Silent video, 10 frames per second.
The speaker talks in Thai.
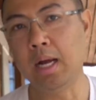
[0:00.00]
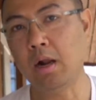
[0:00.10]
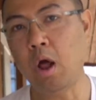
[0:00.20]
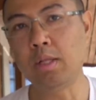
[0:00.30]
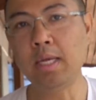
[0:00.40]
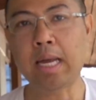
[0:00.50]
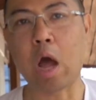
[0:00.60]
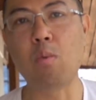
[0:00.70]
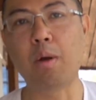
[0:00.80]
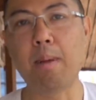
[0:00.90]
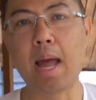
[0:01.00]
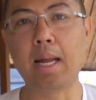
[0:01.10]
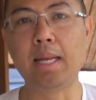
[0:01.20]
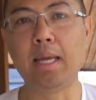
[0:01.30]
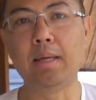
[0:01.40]
กล้องที่เก่ามา
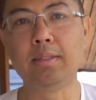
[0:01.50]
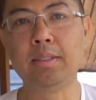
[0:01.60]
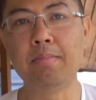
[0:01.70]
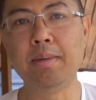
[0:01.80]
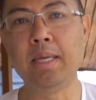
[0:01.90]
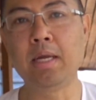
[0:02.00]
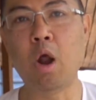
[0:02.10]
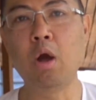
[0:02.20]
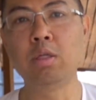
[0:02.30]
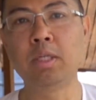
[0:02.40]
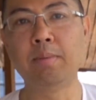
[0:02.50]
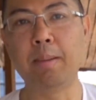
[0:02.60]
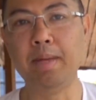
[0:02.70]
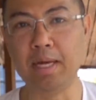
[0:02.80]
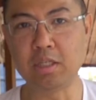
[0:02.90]
กๆเนี่ยจะมีกล้องสำห
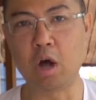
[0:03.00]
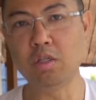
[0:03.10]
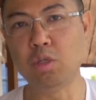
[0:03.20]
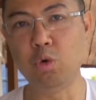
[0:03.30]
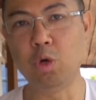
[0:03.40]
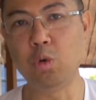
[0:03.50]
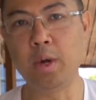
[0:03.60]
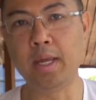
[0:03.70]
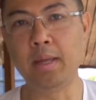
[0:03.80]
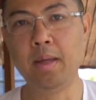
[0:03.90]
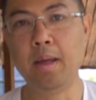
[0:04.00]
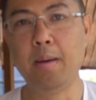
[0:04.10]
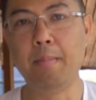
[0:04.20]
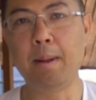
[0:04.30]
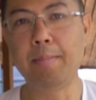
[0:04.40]
รับ 120 ด้วย
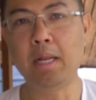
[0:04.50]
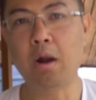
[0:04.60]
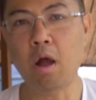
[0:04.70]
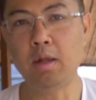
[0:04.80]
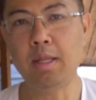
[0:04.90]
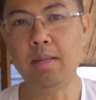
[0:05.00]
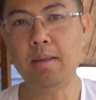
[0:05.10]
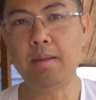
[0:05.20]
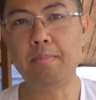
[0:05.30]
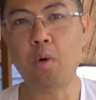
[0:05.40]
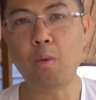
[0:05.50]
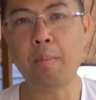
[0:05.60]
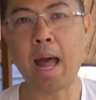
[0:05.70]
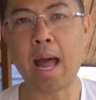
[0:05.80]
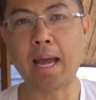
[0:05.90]
มันเป็นกล้องที่พก
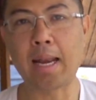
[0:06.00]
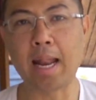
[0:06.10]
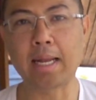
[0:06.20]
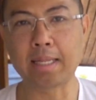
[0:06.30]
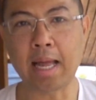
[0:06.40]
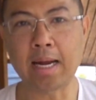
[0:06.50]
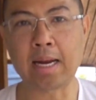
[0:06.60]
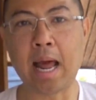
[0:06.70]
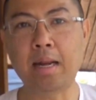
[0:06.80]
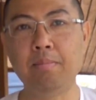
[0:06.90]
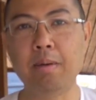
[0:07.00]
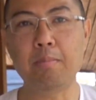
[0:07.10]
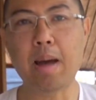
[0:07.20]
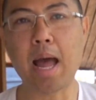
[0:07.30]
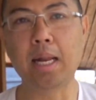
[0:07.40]
พาขนาดกระทัดรัด
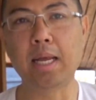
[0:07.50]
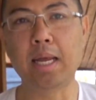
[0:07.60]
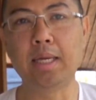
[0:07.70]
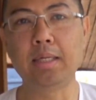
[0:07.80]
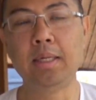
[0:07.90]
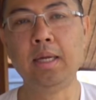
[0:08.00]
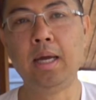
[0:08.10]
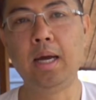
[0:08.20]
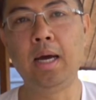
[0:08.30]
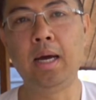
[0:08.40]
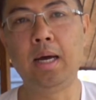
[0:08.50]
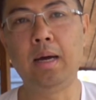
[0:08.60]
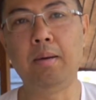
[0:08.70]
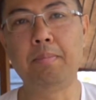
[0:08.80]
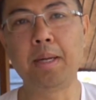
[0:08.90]
มาก ๆ นะฮะ
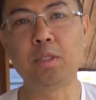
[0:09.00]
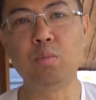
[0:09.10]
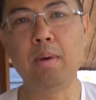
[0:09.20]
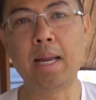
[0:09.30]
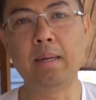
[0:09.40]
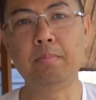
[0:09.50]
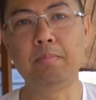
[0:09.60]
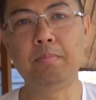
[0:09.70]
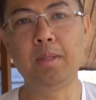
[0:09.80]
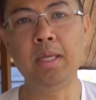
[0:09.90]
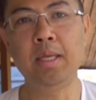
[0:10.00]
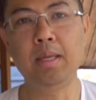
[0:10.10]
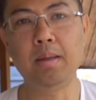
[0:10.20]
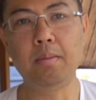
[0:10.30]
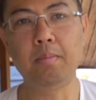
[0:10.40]
ปัจจุบันที่
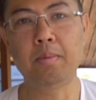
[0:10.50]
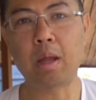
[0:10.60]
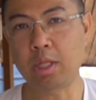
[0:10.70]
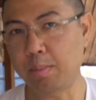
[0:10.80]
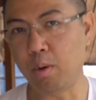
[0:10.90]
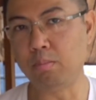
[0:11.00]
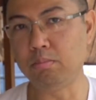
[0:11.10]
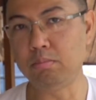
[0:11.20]
เท่าที่ผม